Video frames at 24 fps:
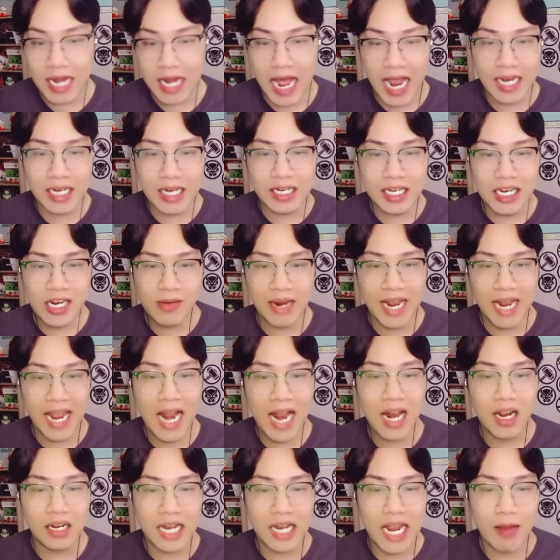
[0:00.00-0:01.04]
đây khi mà é
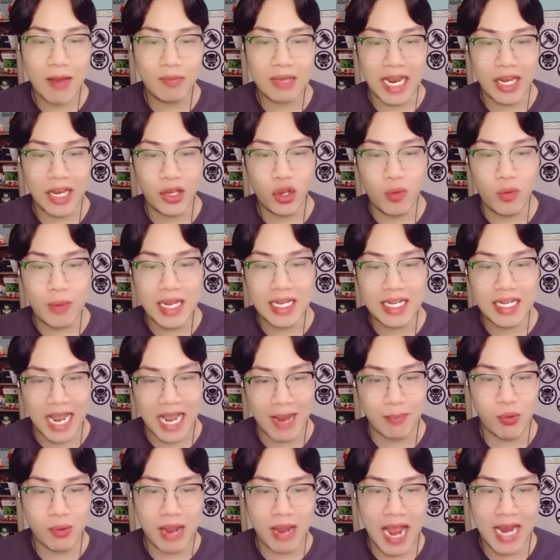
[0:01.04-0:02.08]
lần game chạy vô bị
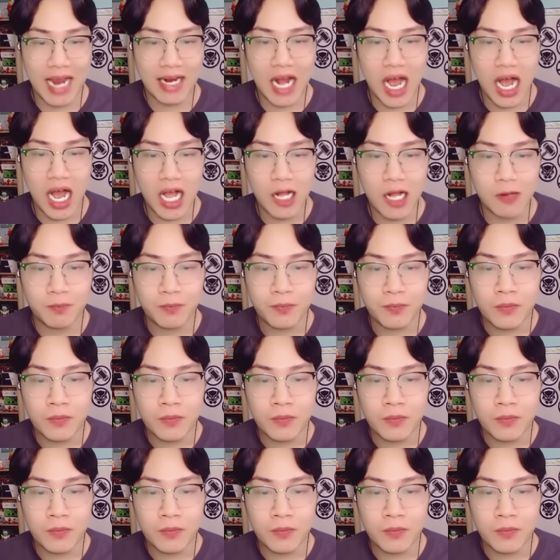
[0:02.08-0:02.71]
kẹp một cái đó